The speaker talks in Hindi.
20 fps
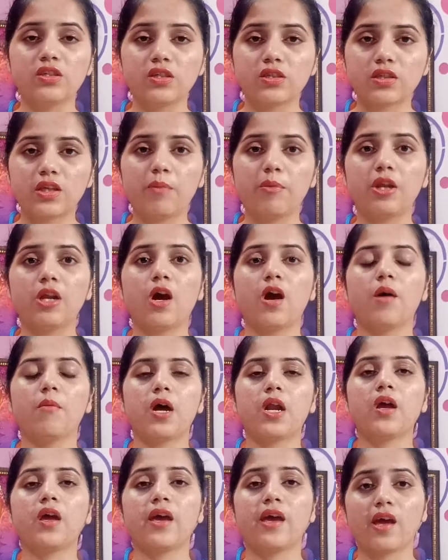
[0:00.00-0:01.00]
जिसके बिना
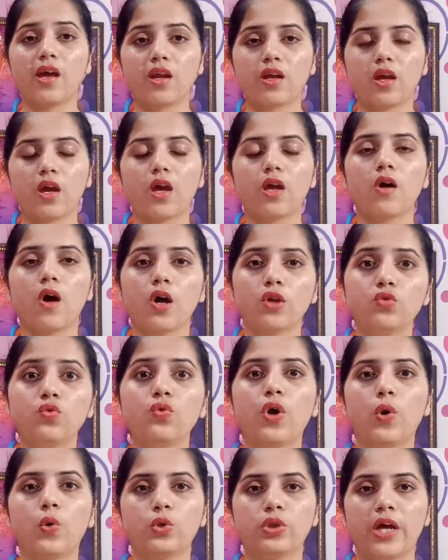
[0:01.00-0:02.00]
हमारा हेयर केयर
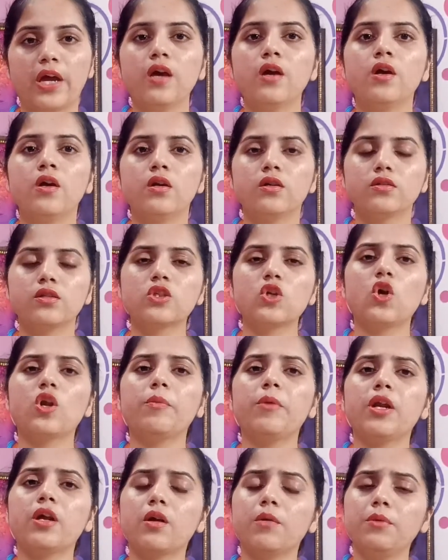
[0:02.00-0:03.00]
अधूरा होता है जिसके और
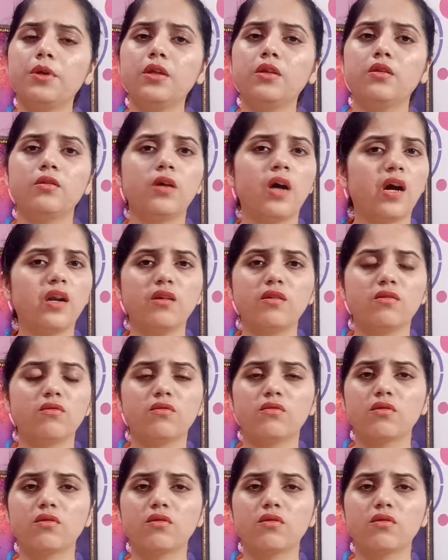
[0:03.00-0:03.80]
हमारा कभी ध्यान